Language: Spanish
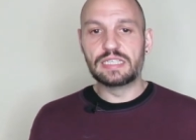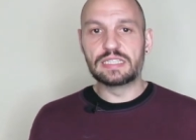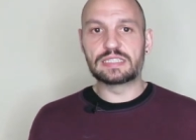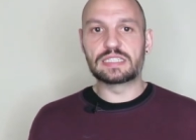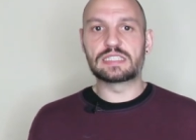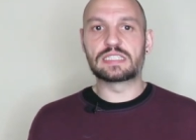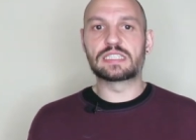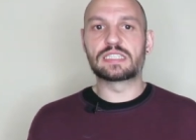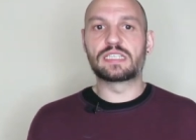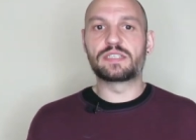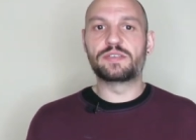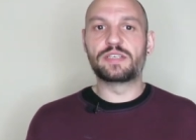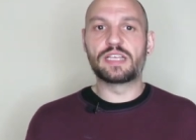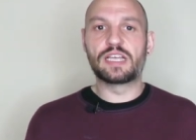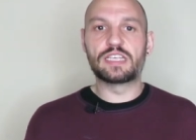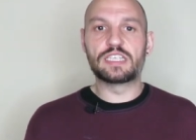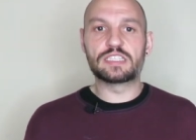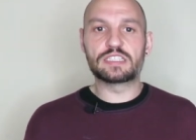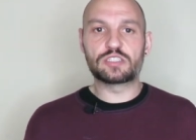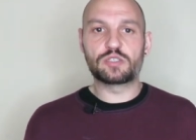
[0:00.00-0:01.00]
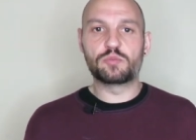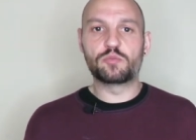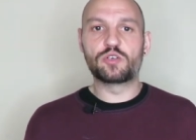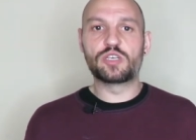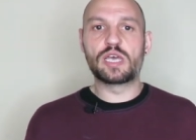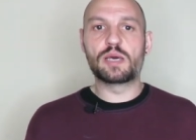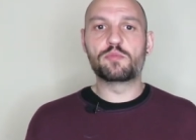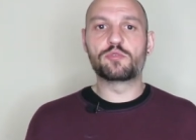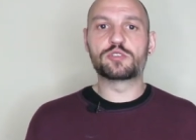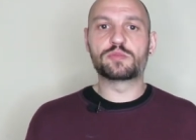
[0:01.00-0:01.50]
Estas actividades,
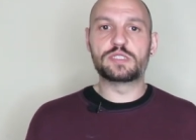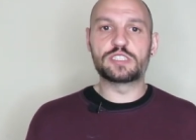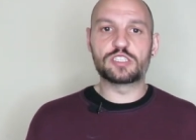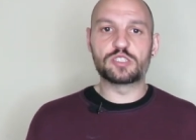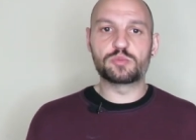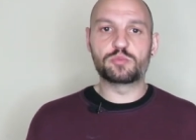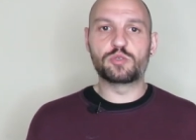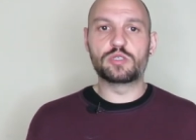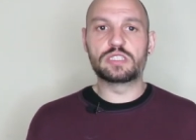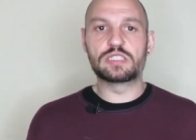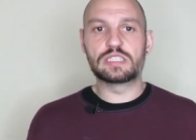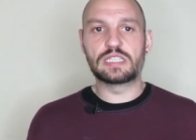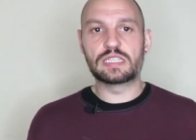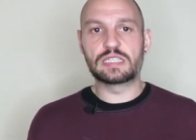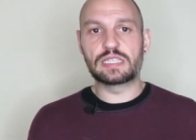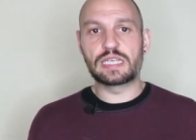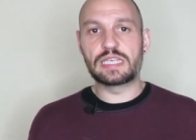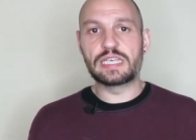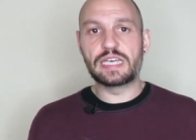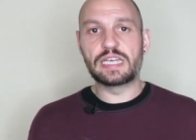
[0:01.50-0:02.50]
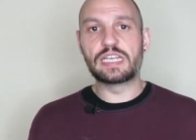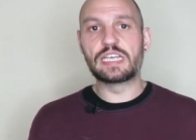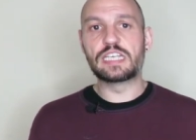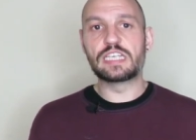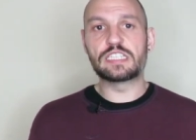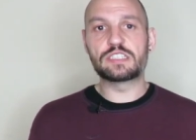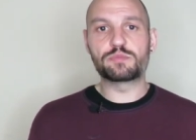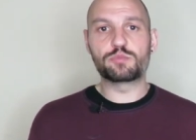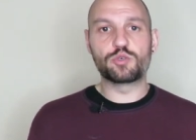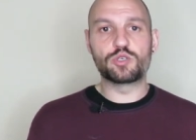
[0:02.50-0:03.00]
como ya hemos visto, pueden ser
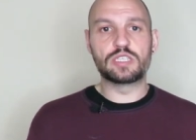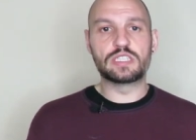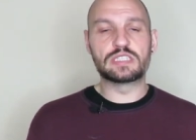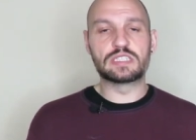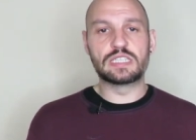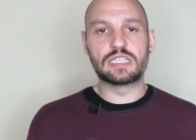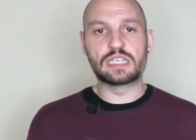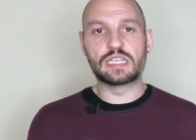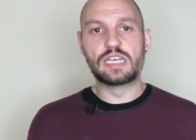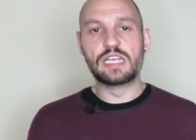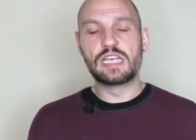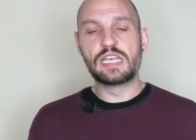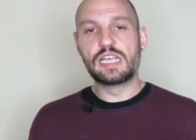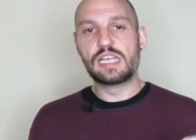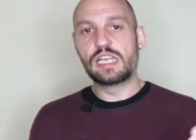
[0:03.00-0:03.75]
talleres, pueden ser